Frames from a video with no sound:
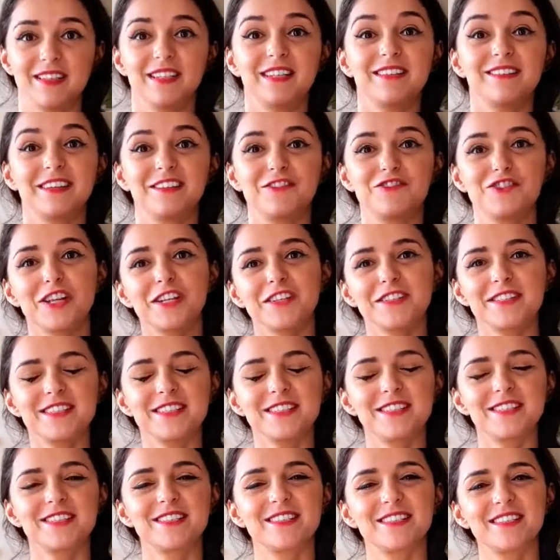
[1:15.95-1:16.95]
Ingredientes
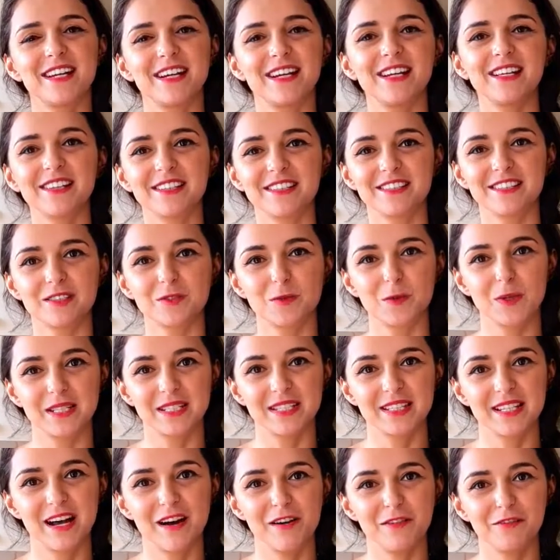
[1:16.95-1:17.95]
estrelas com a
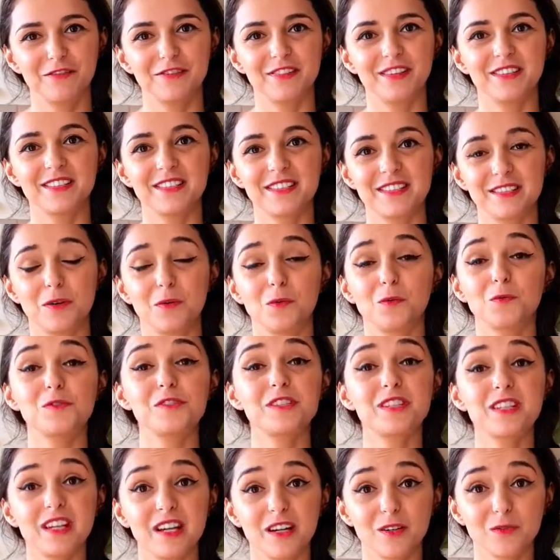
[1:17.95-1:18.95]
sálvia são os
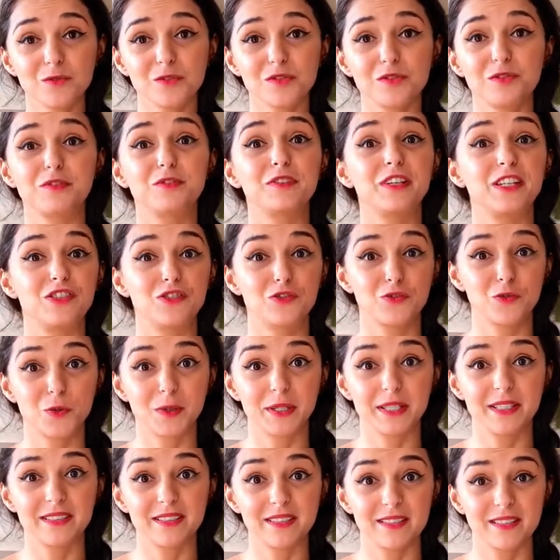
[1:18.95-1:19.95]
grãos,
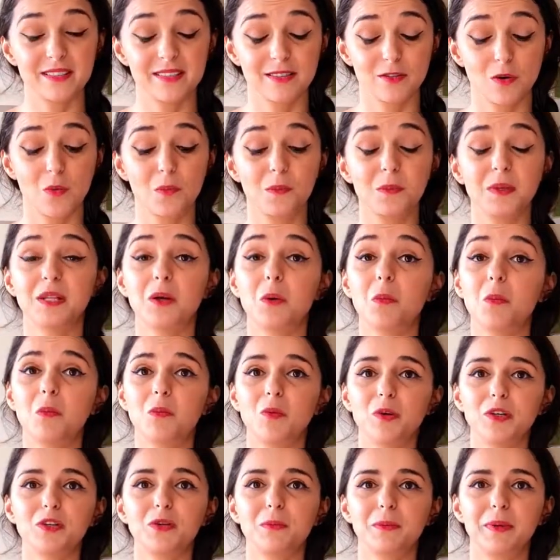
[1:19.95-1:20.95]
feijões, combinam
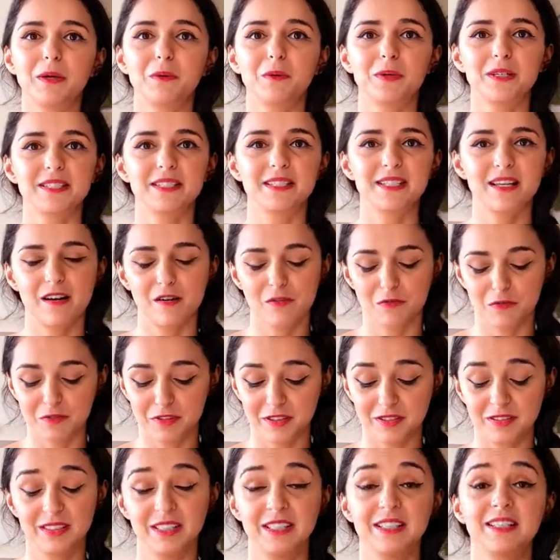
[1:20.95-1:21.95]
muito bem com a
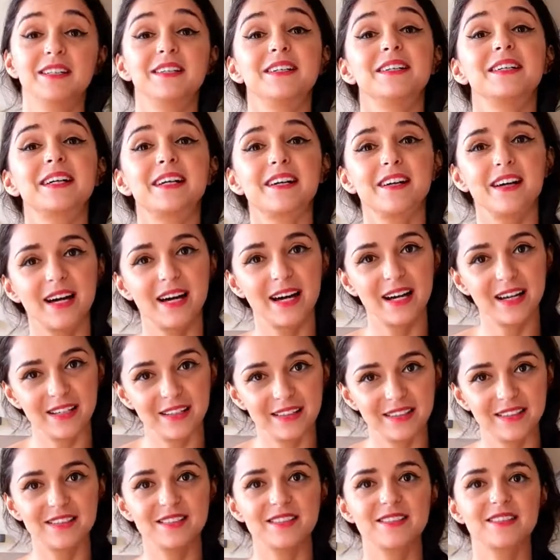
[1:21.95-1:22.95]
sálvia,
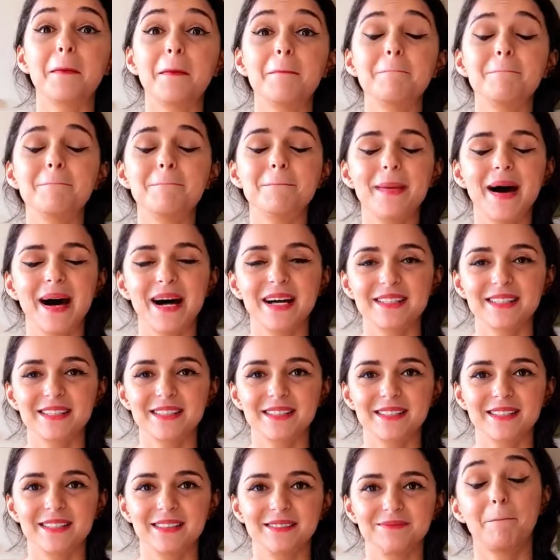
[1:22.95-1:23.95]
carnes,
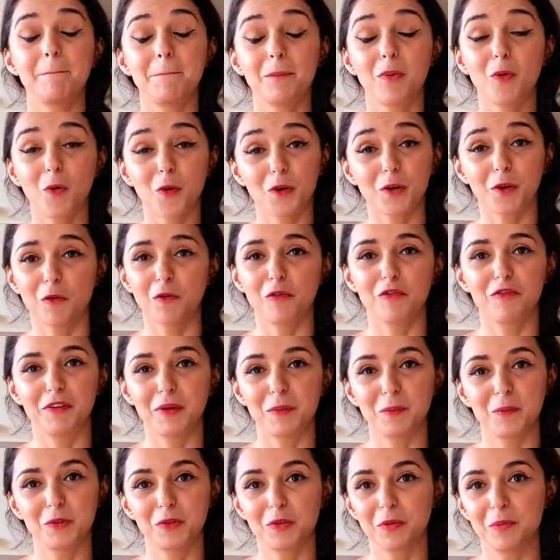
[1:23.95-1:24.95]
massa, porco vai
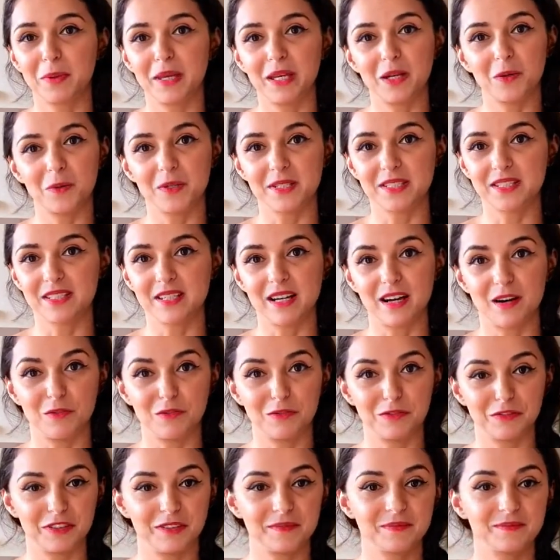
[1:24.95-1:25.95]
muito bem com a
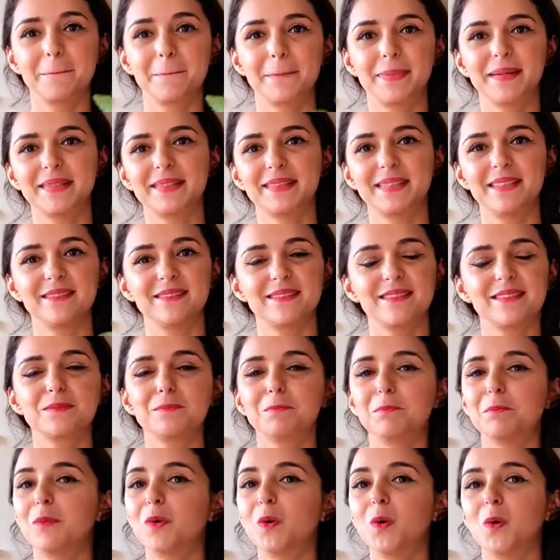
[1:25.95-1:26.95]
sálvia, pães,
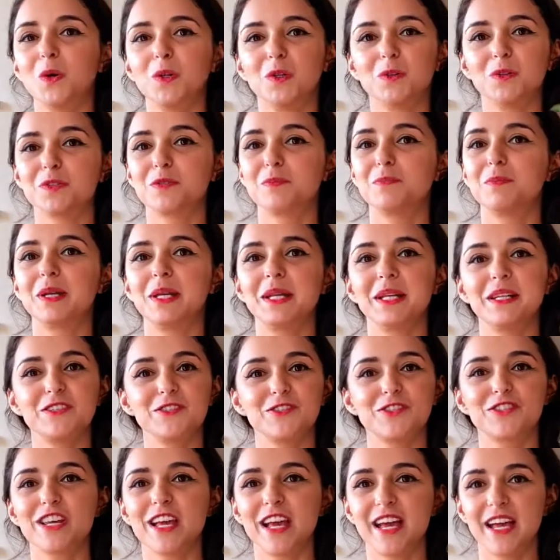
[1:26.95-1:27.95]
molhos,
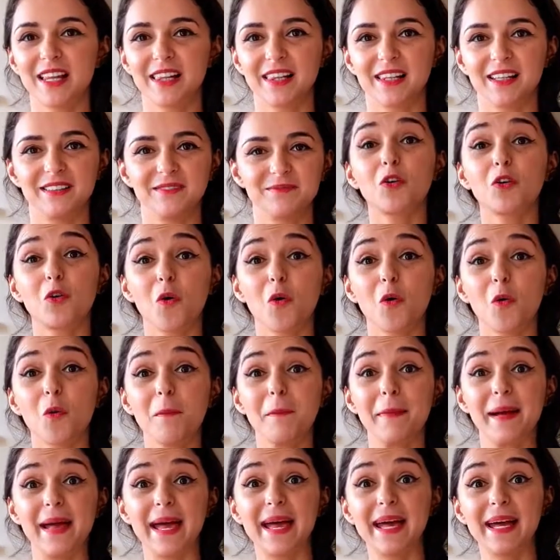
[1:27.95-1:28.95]
berinjela,
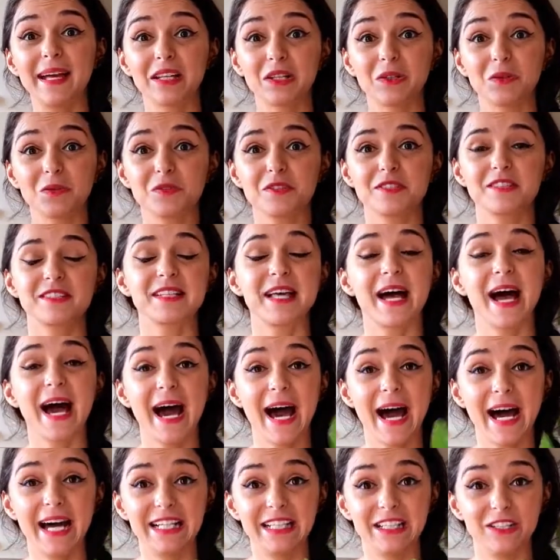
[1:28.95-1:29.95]
cogumelos,
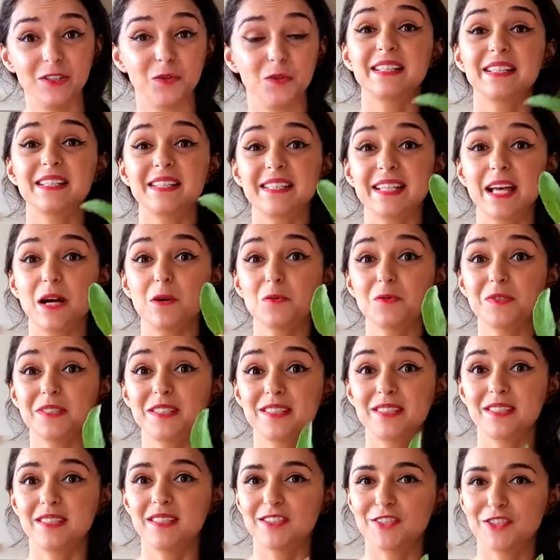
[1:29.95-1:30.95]
alho,
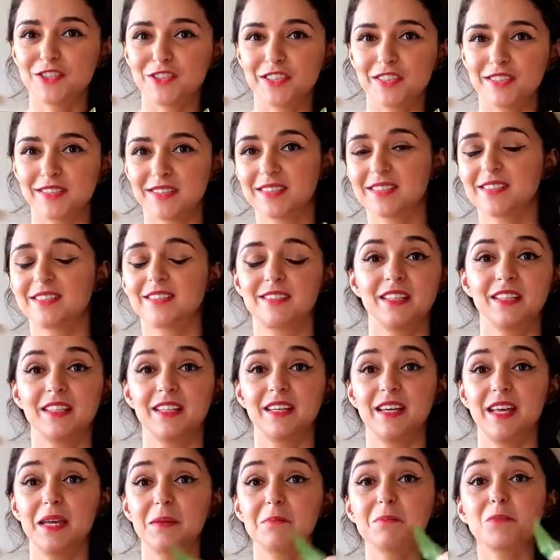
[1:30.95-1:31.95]
salsichas,
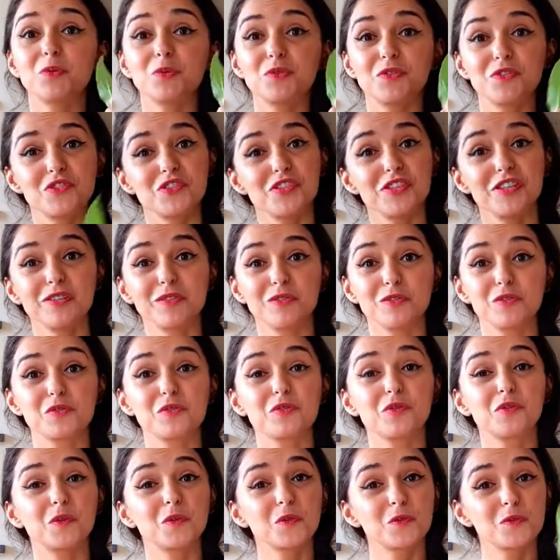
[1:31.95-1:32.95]
embutidos,
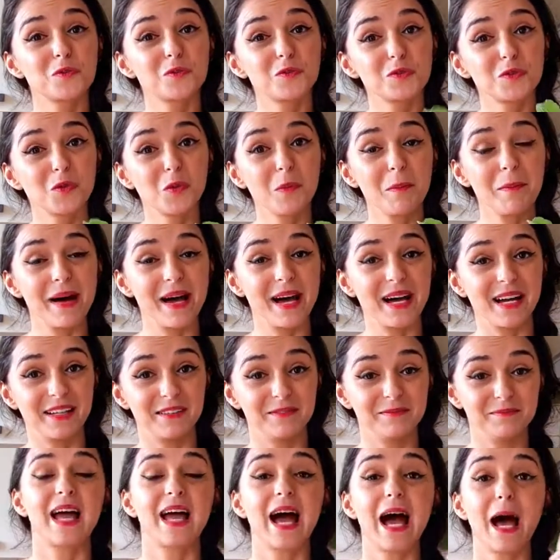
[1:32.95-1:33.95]
frutos do
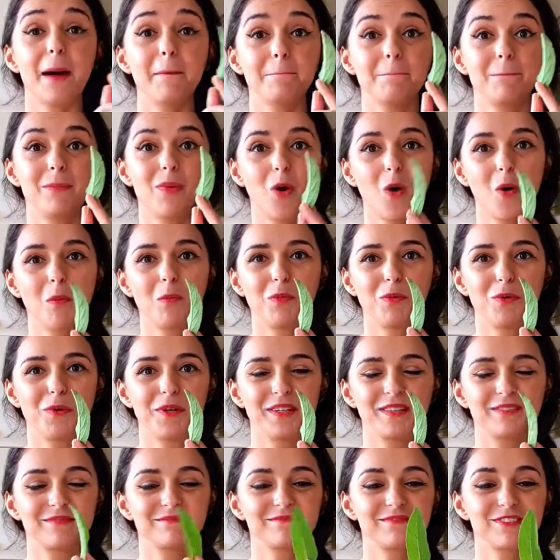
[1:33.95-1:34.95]
mar,
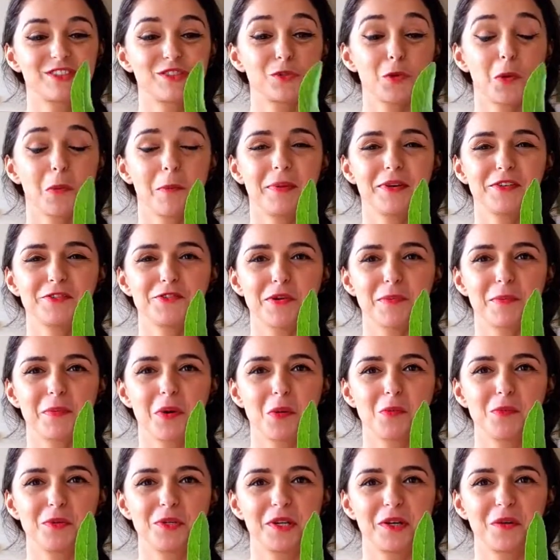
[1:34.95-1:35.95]
abóbora, sopa de
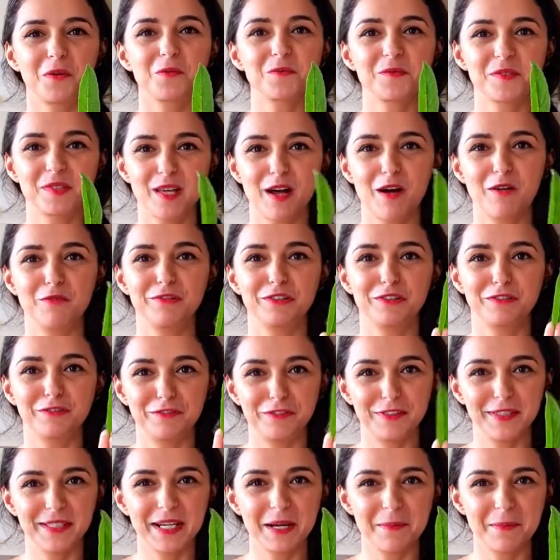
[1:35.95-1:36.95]
abóbora com sálvia
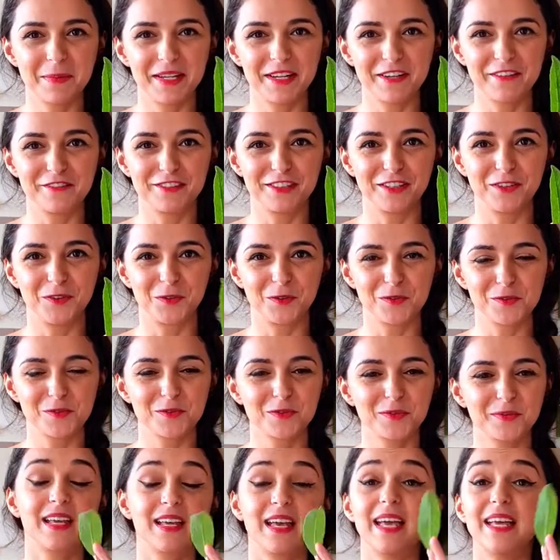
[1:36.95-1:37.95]
fica
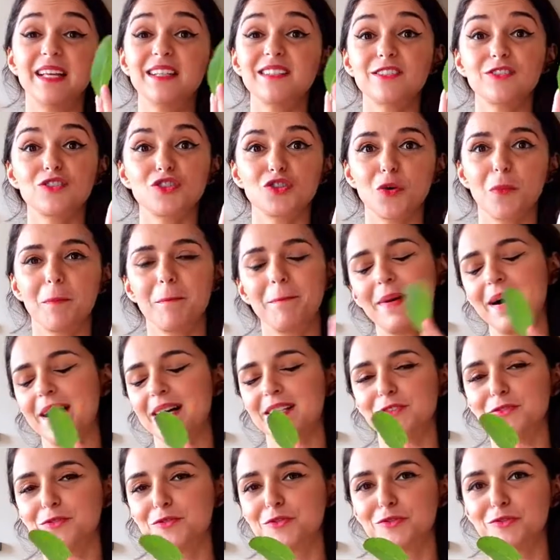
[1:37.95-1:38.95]
maravilhoso,
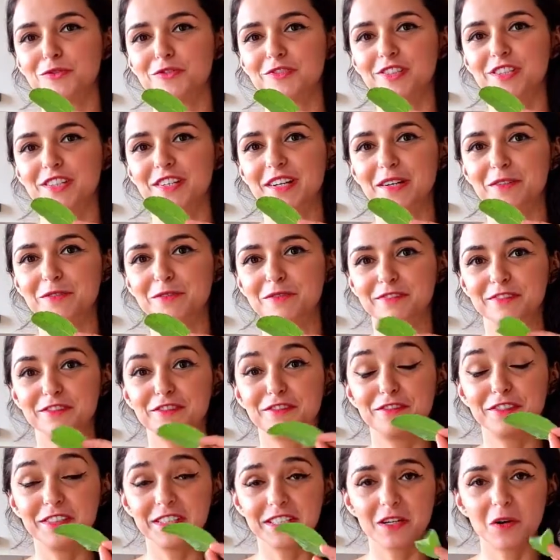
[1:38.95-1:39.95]
ensopados no geral
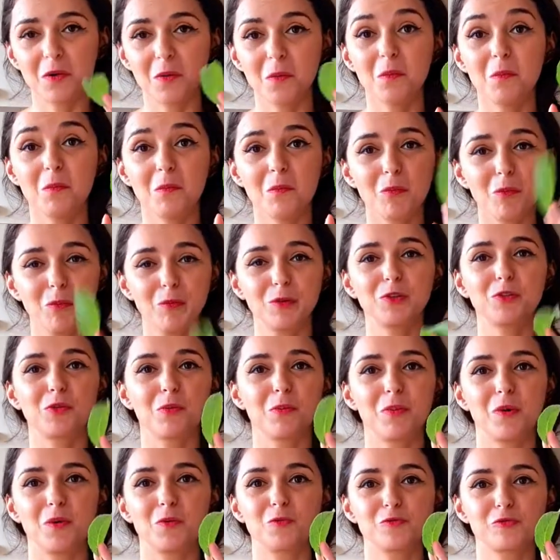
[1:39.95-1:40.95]
ficam muito
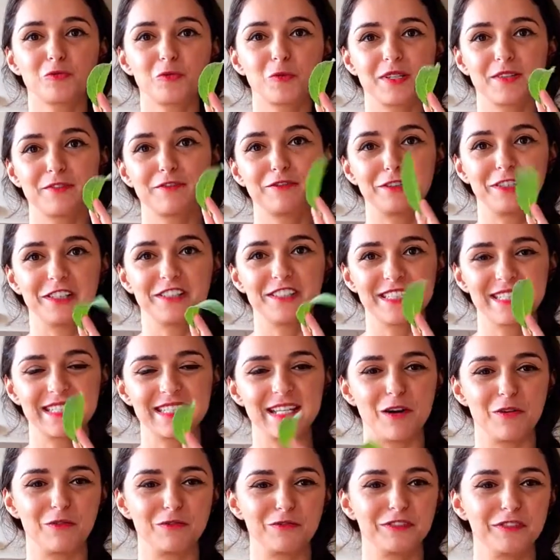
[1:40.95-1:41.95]
bons com a folha de
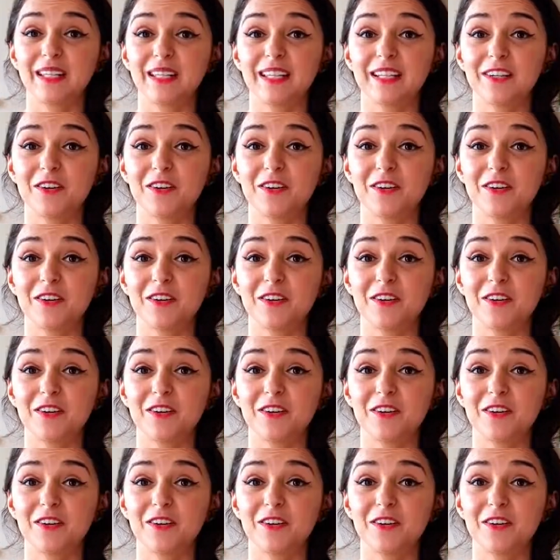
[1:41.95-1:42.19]
sálvia.